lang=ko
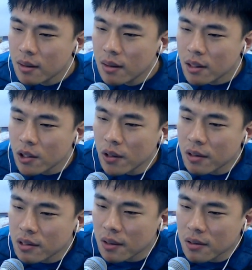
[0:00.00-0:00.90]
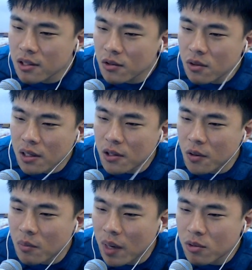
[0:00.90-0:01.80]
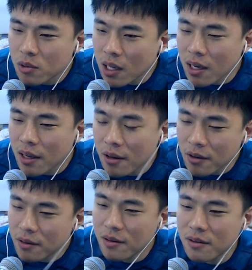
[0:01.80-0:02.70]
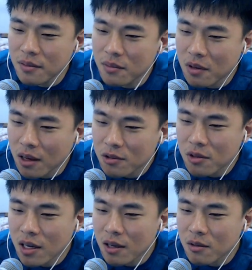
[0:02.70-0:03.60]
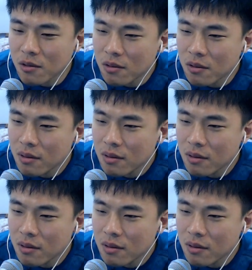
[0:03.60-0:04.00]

기효 형, 제 여자친구가 기효 형 말투 따라해요. 뭔 개소리야 얘 또.